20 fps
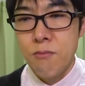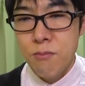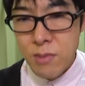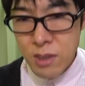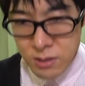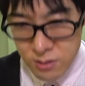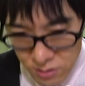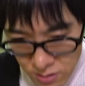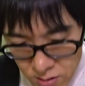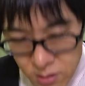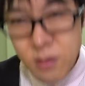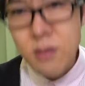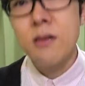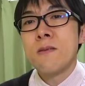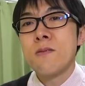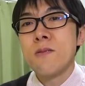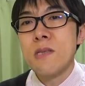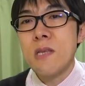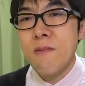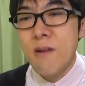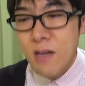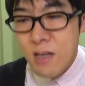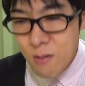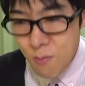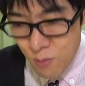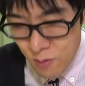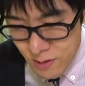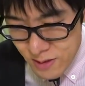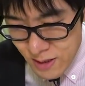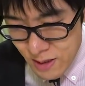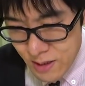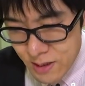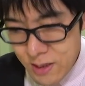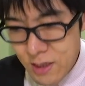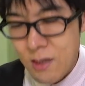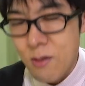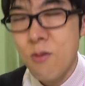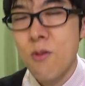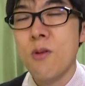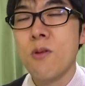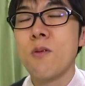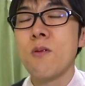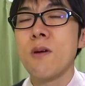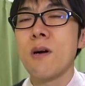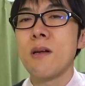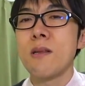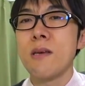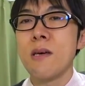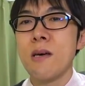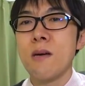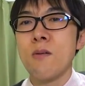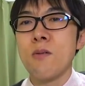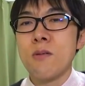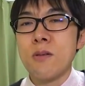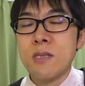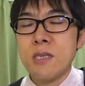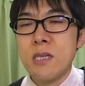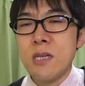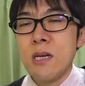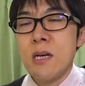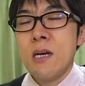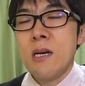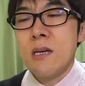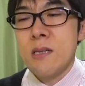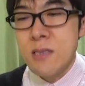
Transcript: ますそんなわけでもしかしたらこの動画で今年